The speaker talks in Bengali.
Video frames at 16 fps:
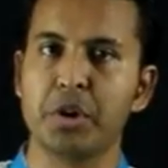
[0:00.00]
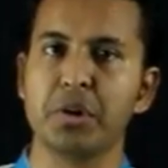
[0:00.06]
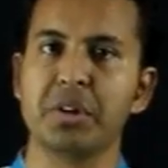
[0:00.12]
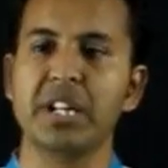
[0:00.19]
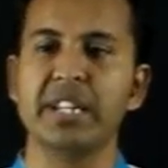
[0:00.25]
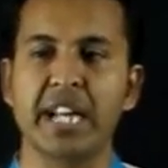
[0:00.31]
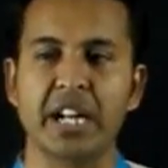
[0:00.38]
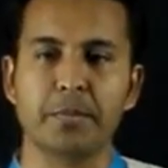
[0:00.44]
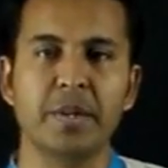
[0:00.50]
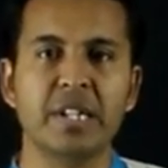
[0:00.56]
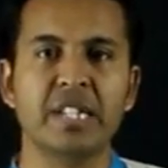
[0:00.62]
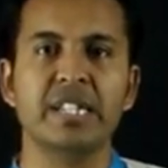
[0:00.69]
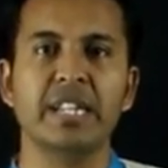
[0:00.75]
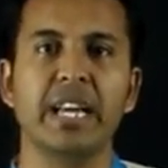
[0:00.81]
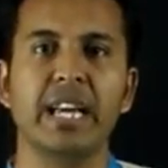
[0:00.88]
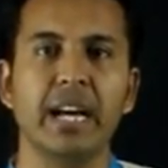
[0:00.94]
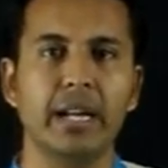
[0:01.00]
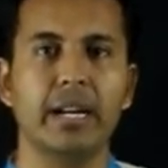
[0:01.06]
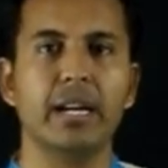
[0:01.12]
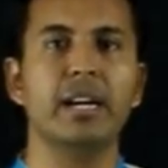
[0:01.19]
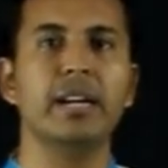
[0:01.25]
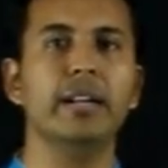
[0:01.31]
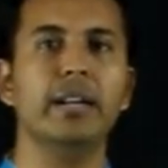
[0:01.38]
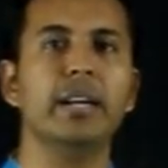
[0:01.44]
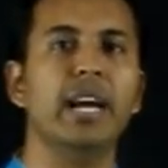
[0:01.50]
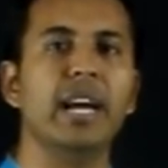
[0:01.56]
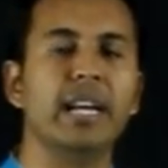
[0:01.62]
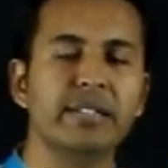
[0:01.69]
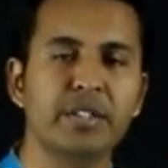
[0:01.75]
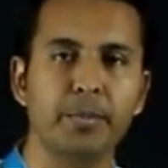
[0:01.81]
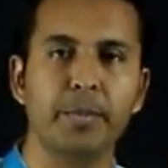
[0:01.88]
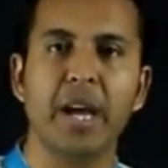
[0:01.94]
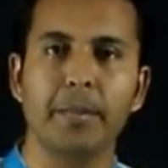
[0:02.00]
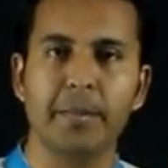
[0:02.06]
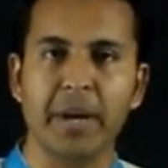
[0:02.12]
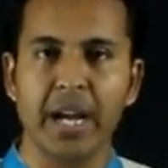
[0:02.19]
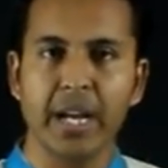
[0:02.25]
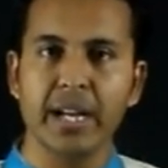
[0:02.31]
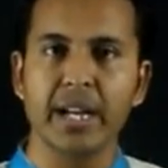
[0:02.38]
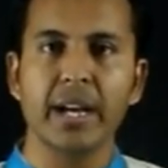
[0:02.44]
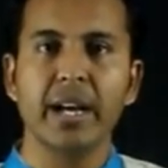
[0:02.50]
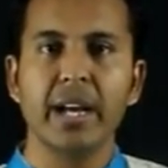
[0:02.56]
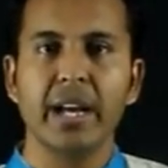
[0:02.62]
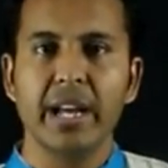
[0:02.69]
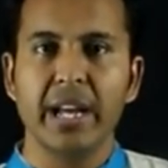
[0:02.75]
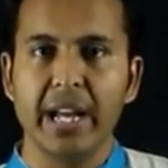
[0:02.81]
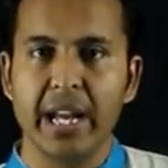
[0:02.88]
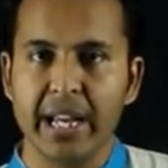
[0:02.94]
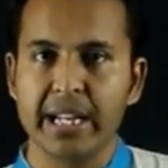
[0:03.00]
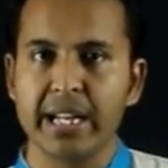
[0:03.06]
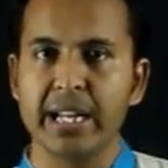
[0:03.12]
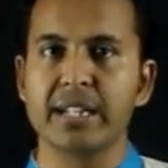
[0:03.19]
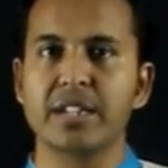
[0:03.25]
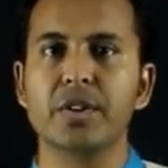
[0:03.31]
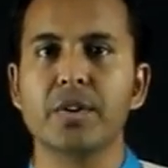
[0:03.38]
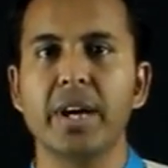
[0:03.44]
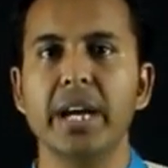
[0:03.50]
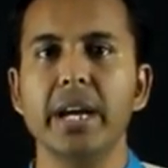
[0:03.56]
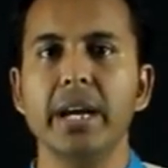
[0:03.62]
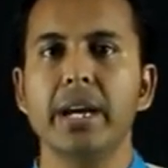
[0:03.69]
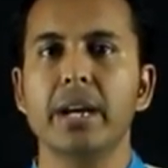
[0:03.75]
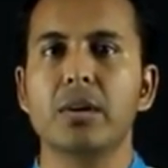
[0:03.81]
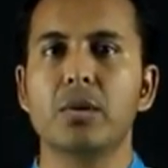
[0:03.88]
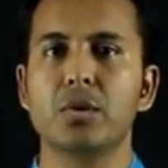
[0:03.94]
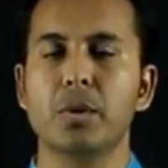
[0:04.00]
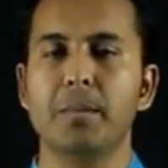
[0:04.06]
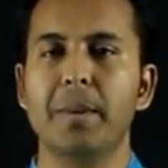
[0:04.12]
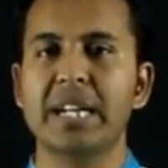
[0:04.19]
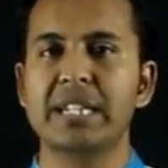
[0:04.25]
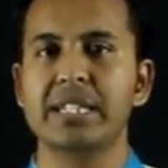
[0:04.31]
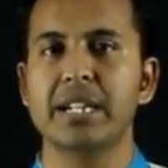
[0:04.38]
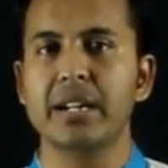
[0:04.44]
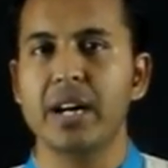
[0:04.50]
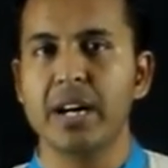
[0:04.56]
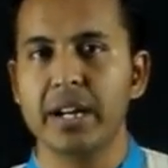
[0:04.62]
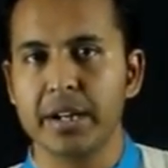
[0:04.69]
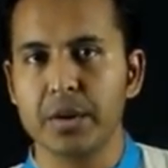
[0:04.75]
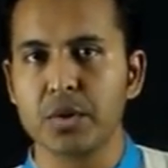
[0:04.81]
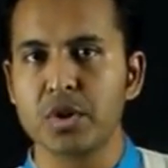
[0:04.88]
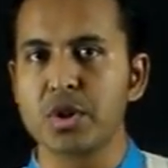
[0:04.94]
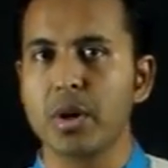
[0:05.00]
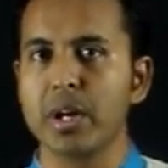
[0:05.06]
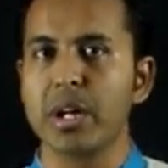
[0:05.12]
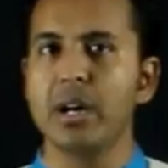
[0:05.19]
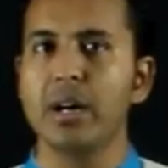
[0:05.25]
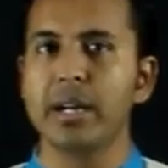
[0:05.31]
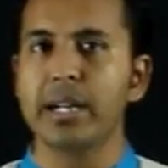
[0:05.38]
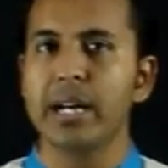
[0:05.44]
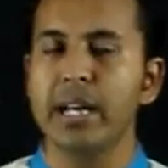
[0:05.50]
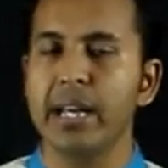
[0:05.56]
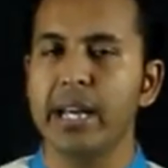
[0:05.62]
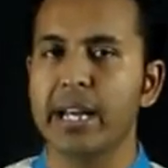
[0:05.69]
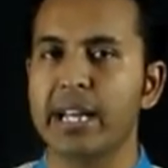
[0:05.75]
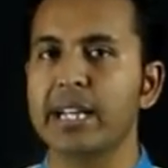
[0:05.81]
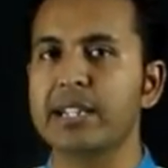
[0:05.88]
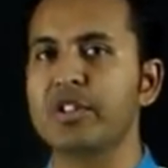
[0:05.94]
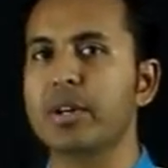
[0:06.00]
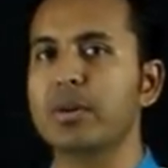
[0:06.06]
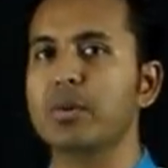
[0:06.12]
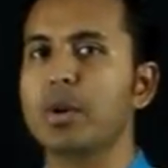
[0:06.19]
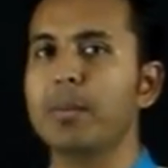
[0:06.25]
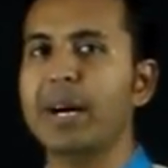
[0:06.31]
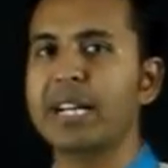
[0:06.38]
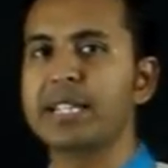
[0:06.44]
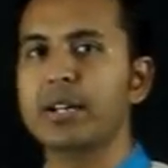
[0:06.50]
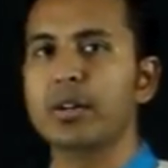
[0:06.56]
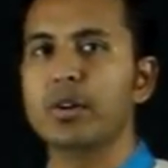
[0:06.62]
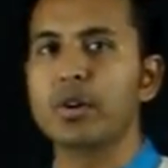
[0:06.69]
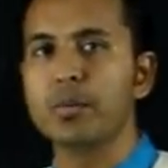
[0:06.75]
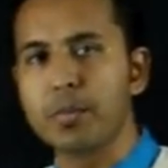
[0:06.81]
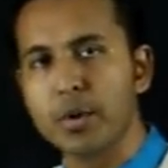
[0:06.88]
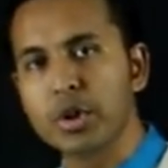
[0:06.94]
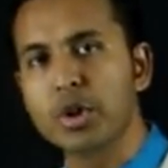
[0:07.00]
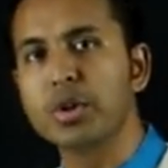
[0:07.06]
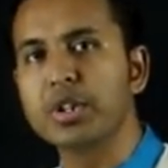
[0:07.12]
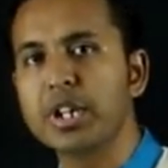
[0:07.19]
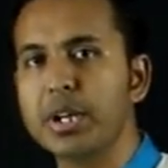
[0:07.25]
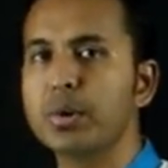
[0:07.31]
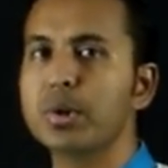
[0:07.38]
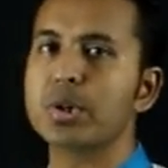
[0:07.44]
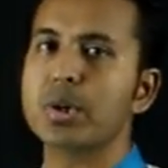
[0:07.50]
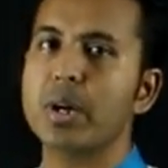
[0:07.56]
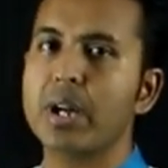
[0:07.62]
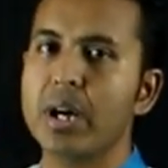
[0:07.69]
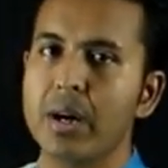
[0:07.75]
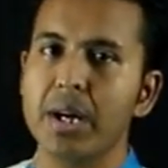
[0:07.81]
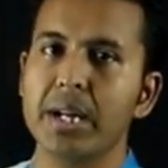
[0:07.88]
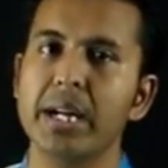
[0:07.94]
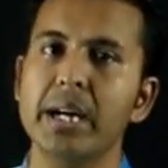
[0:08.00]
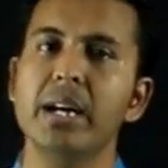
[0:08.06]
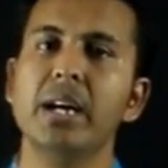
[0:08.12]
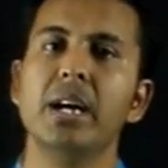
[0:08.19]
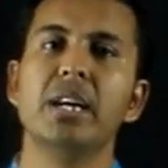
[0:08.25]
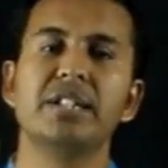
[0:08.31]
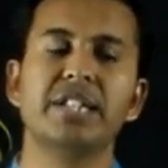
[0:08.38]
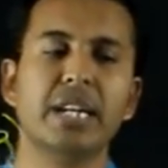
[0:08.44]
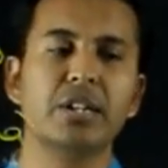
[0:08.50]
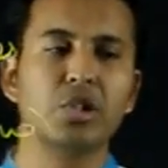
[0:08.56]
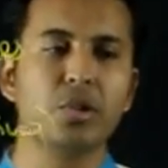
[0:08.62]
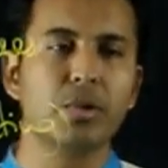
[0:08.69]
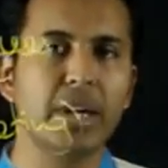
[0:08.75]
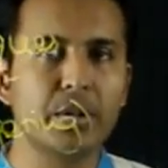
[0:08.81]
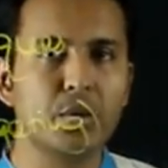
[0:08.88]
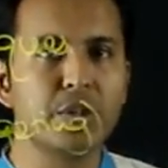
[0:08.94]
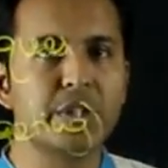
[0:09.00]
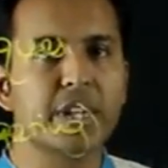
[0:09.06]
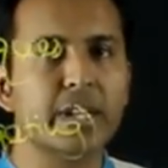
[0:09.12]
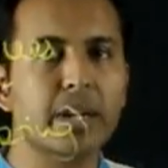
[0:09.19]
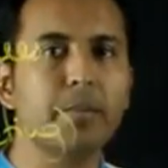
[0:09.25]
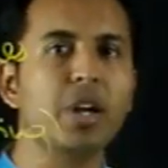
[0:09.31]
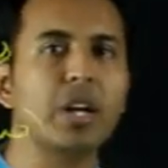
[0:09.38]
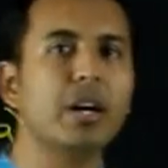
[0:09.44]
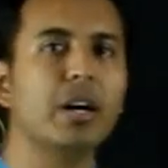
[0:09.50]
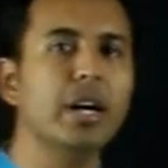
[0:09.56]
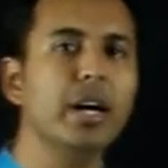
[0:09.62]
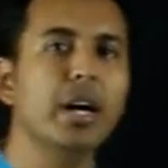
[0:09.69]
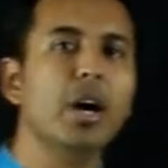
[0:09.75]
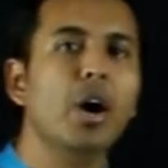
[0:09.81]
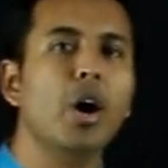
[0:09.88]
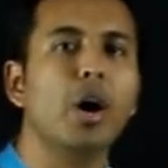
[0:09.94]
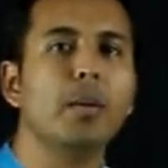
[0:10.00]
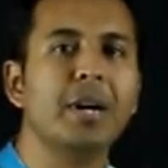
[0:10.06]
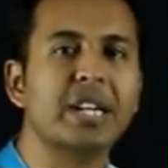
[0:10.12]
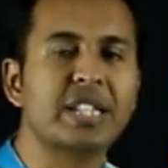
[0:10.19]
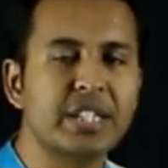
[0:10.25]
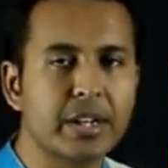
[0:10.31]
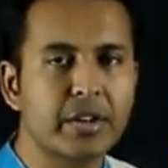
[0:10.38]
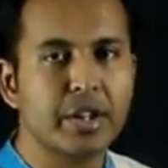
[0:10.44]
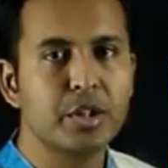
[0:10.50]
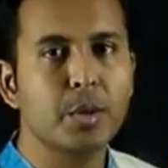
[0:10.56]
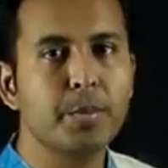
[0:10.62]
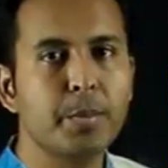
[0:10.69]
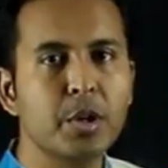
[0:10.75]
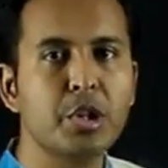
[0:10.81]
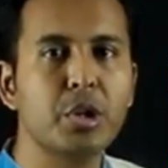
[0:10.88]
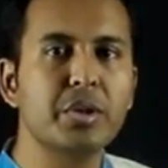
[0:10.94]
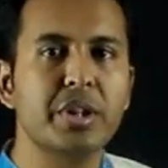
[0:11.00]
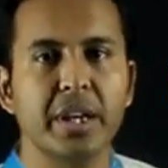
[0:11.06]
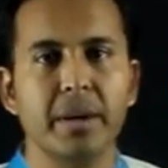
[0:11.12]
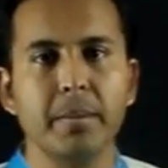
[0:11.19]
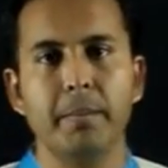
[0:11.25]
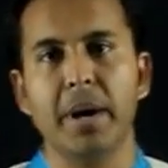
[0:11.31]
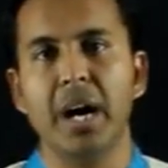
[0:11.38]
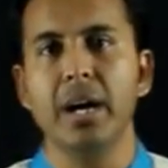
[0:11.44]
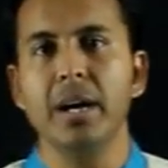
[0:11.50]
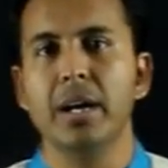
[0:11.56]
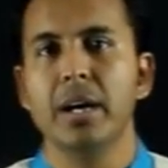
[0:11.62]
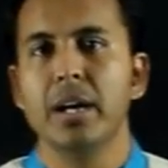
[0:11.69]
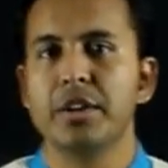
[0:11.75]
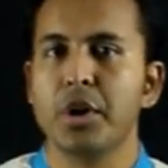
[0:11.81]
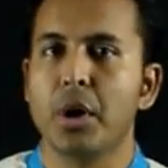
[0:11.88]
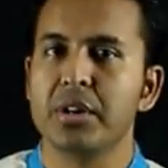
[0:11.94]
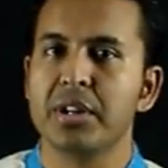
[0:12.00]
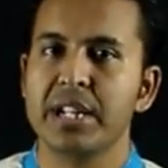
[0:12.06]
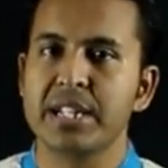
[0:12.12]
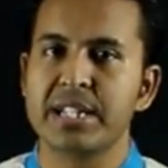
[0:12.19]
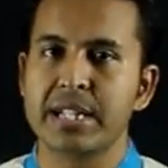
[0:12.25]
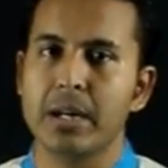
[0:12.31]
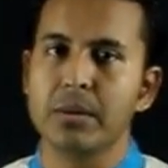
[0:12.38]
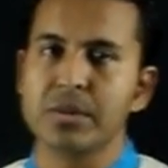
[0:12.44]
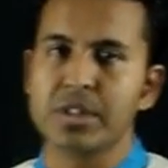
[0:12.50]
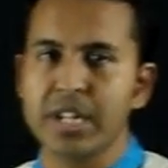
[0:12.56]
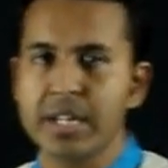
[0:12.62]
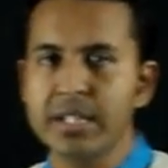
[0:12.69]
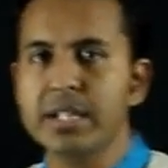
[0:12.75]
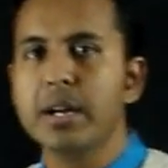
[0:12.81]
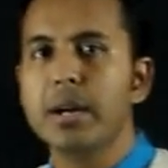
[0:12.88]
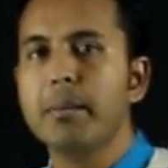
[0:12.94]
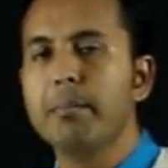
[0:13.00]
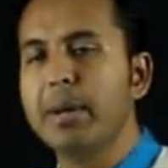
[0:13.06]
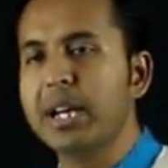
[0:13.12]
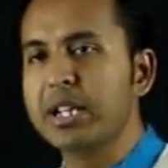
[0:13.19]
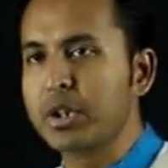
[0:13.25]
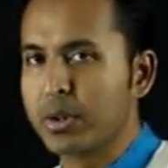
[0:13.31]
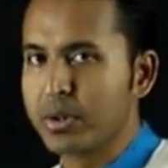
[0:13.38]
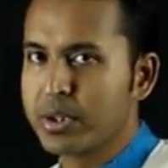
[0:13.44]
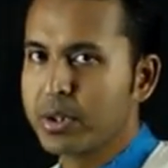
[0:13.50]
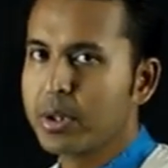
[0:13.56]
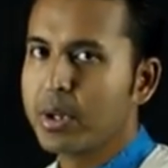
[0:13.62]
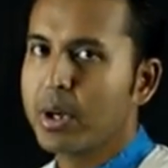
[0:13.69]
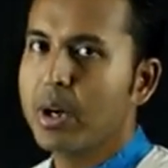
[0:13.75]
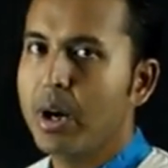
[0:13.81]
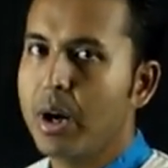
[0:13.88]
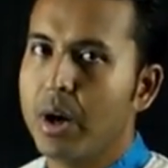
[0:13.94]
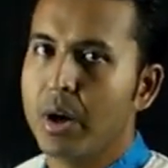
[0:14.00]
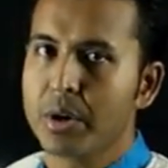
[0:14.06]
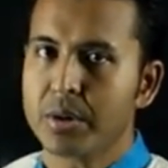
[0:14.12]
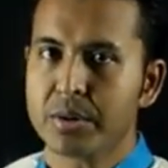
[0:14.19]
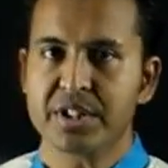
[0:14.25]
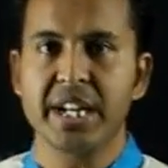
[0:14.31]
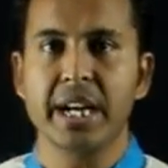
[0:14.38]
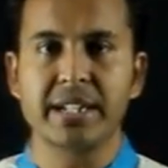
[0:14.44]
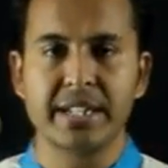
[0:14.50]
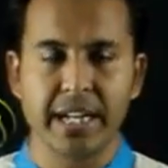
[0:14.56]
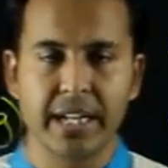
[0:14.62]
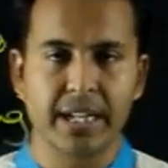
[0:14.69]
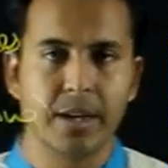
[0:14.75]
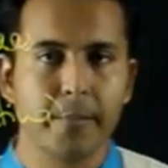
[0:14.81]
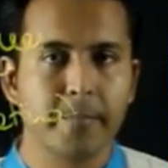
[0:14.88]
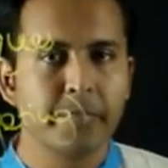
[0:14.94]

পদ্ধতি দ্যাট মিনস এআরআর অ্যান্ড পে ব্যাক এই ক্ষেত্রে কোনো বাট্টার হার ইউজ করা হয় না এক্ষেত্রে কোনো বাট্টাকরণ পদ্ধতি ইউজ করা হয় না যার জন্য এই দুইটাকে বলা হয় অবাট্টাকৃত পদ্ধতি বা নন ডিসকাউন্টেড মেথড অর টেকনিক